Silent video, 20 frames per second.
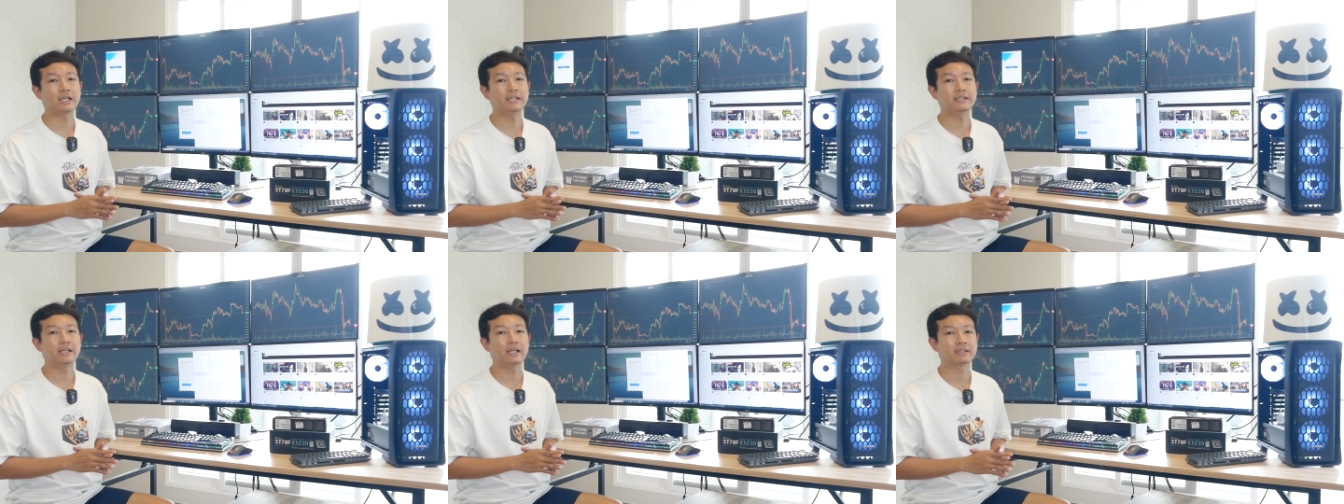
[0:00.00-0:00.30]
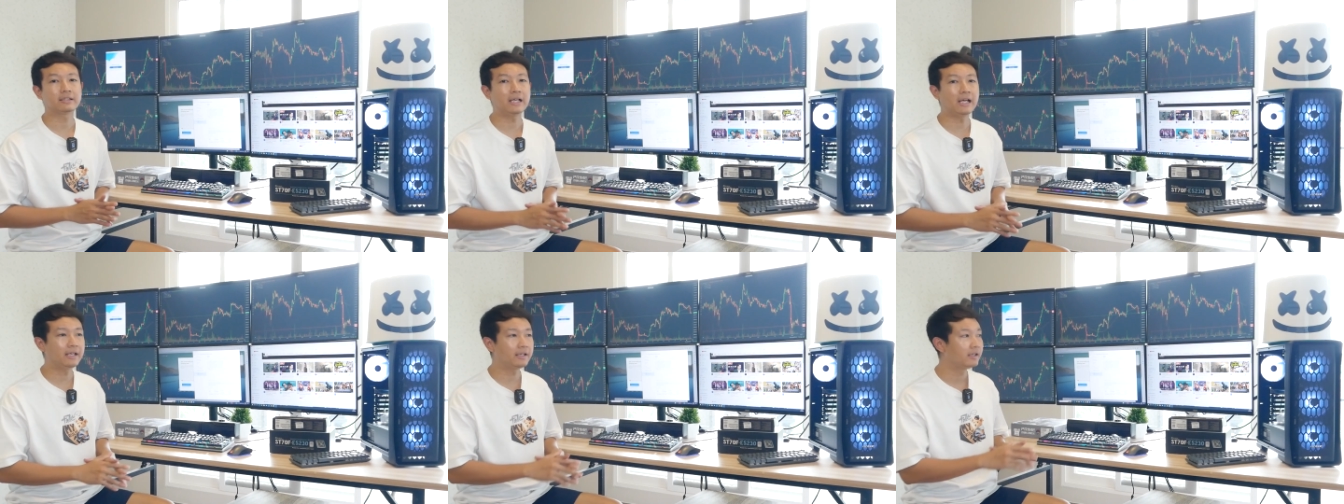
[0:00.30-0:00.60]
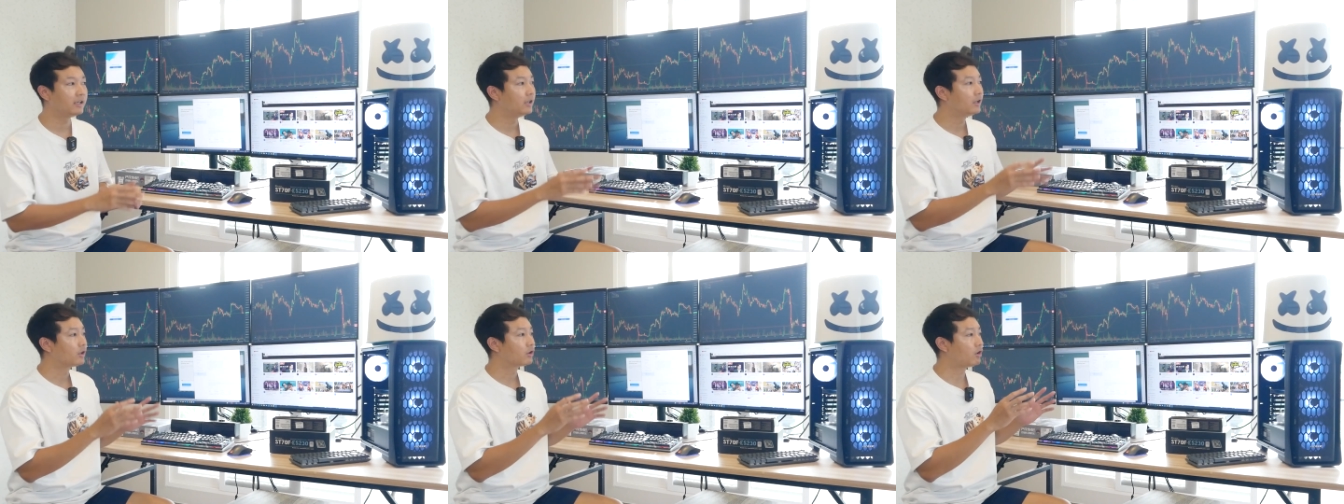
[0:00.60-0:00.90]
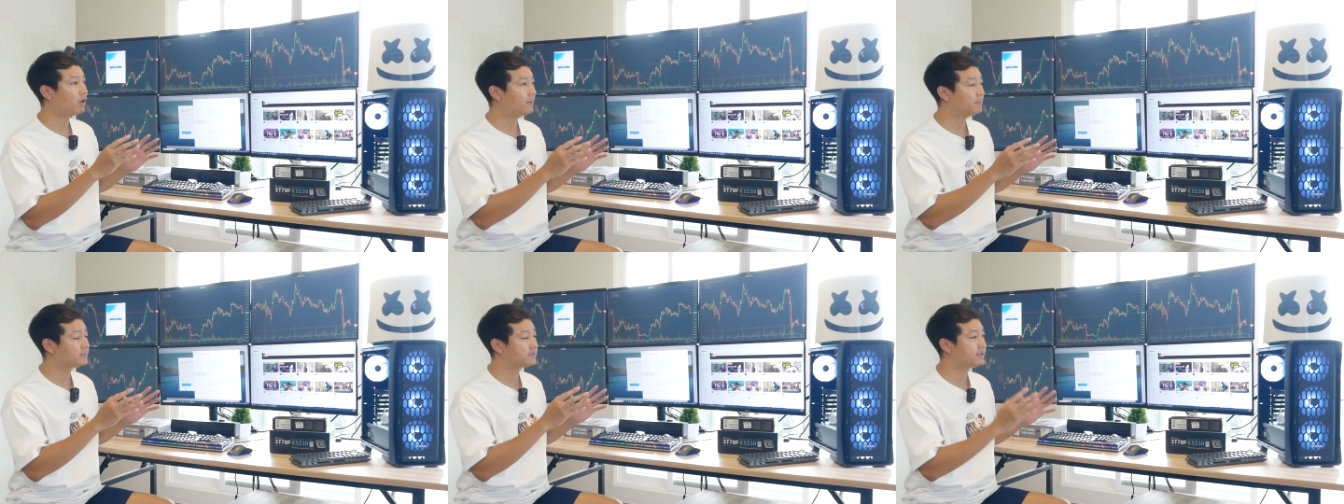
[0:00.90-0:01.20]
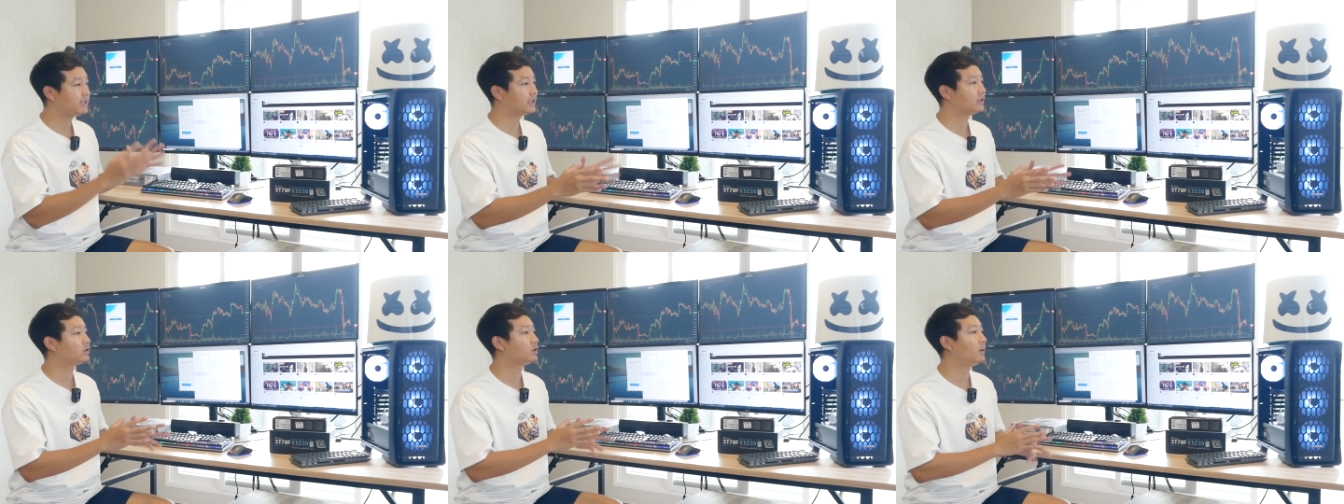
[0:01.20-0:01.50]
ใจอยากได้คอม
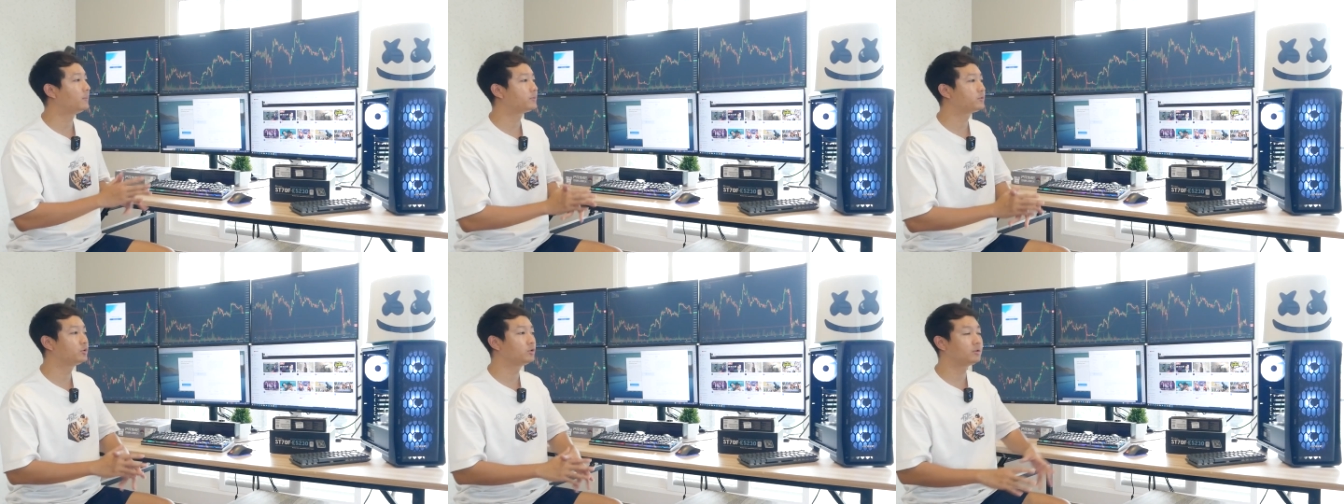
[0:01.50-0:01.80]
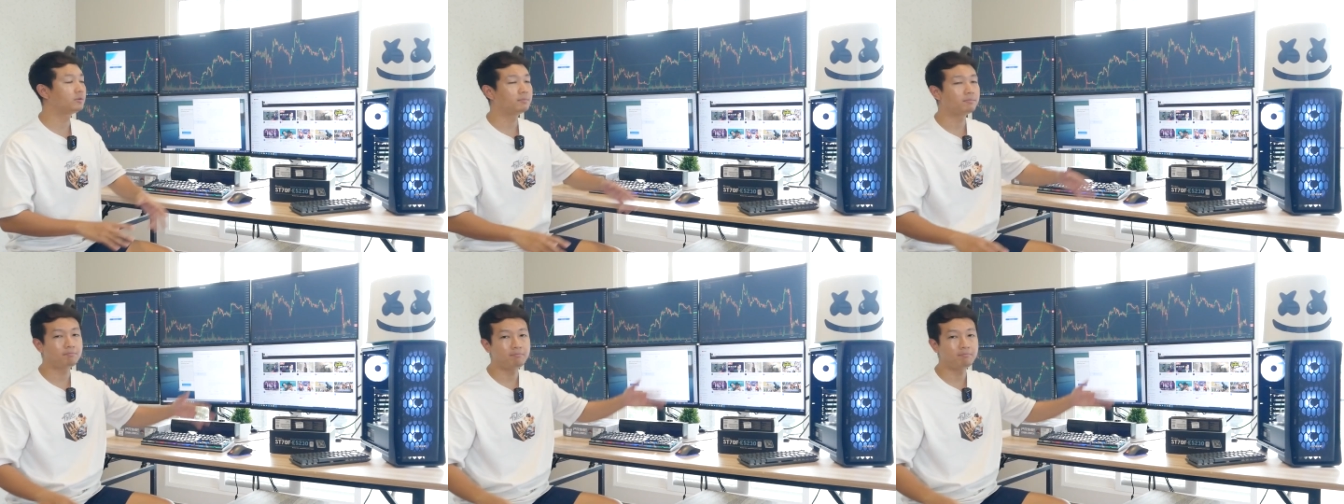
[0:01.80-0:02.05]
เซ็ตครบชุด